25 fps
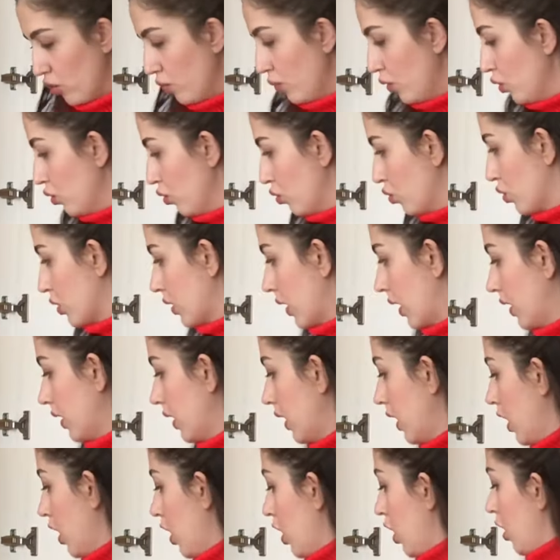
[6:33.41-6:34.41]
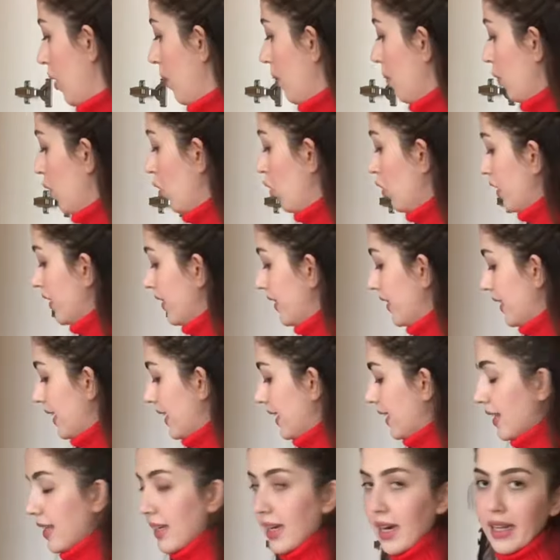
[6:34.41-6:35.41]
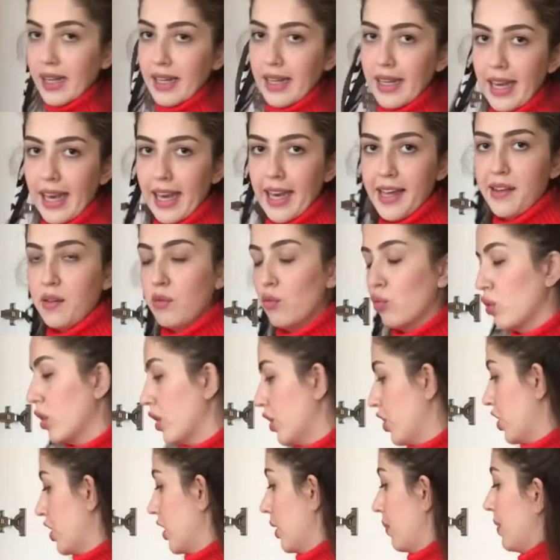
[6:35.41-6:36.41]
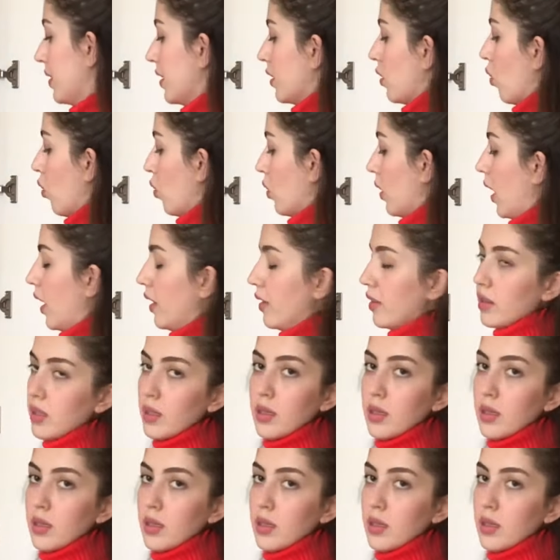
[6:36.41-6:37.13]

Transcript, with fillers: O yüzden böyle direkt hani en ulaşılabilir olan,